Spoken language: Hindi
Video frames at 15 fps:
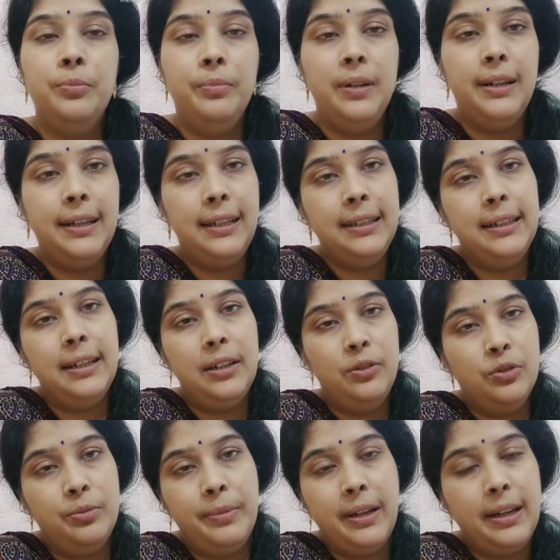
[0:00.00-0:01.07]
जो मिडिल ईयर है
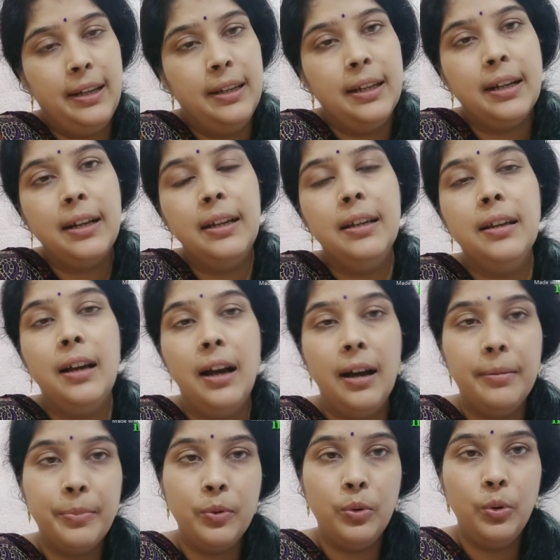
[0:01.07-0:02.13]
उसमें कहीं ना कहीं
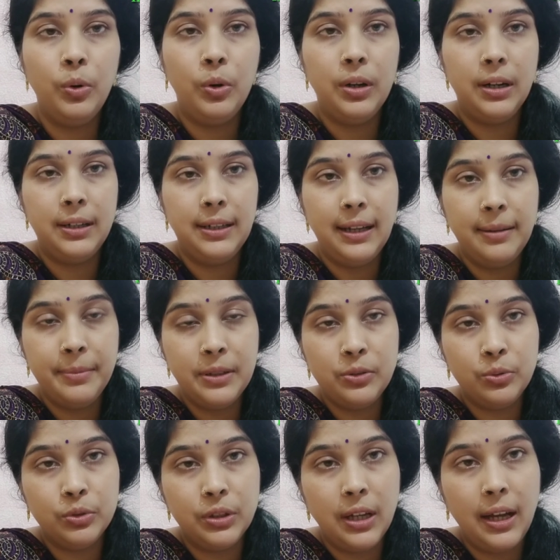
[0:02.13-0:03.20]
आपको
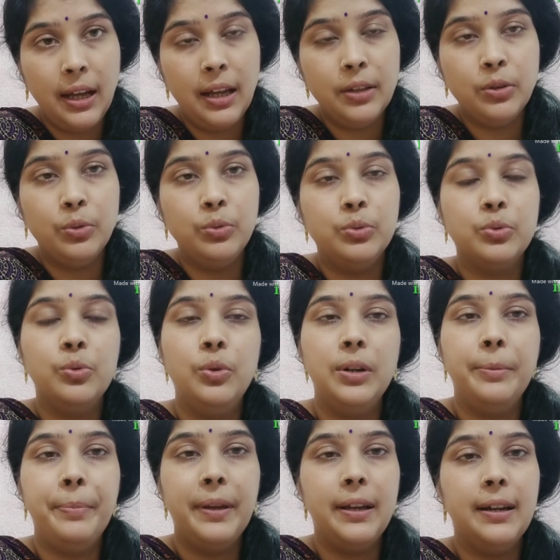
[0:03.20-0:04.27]
डैमेज होता है तो उसको
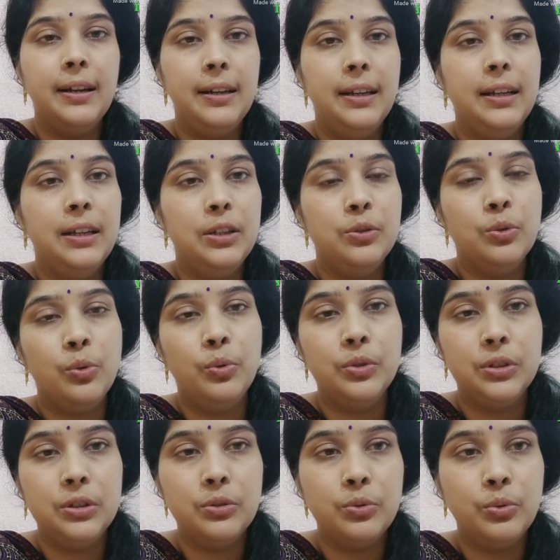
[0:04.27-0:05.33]
रिपेयर करने की जो
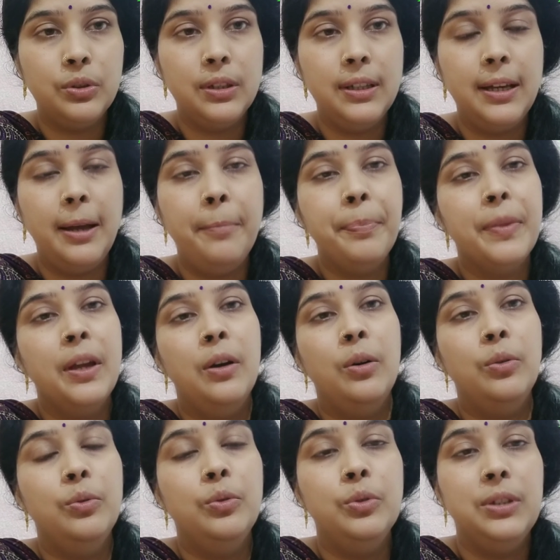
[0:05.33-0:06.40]
कोशिश होती है
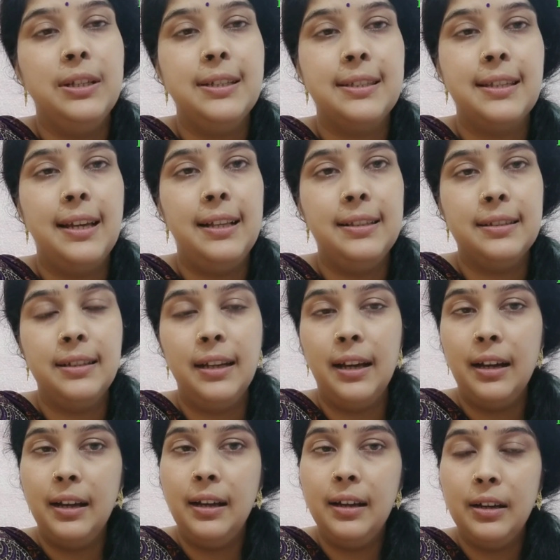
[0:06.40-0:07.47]
और ये सेल्स
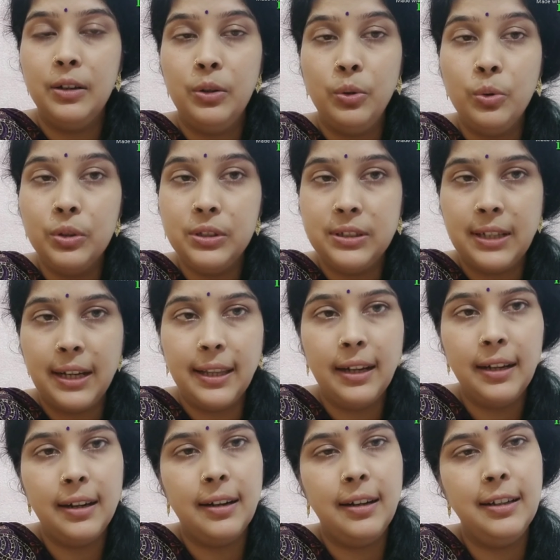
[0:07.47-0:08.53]
ग्रोथ
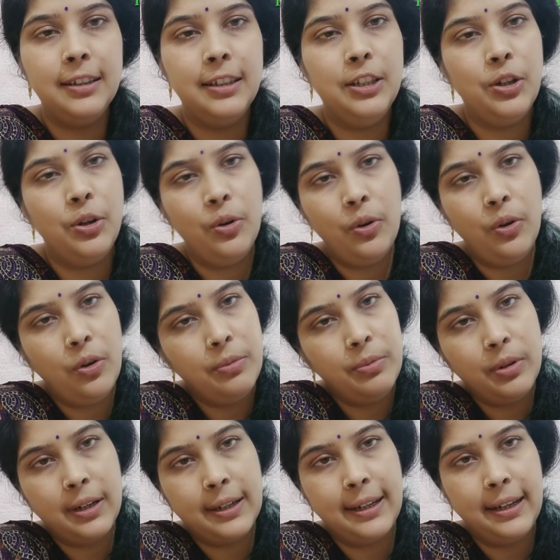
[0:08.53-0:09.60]
ज़्यादा कर लेती हैं और
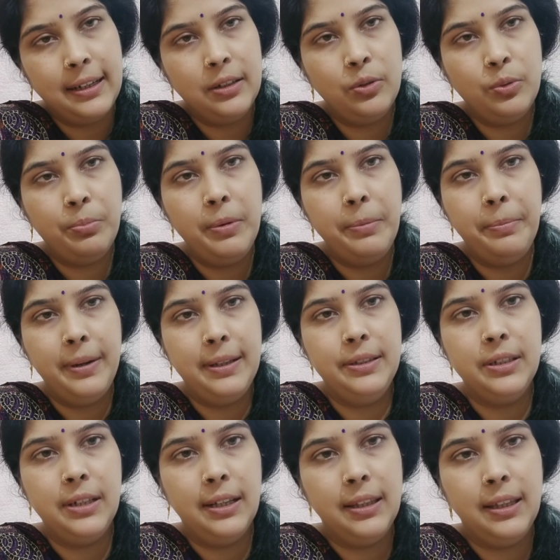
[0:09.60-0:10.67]
वो गठान के रूप में बन
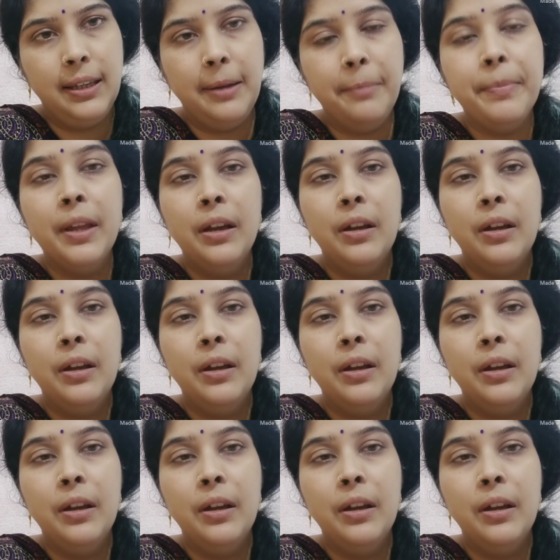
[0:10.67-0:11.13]
जाती हैं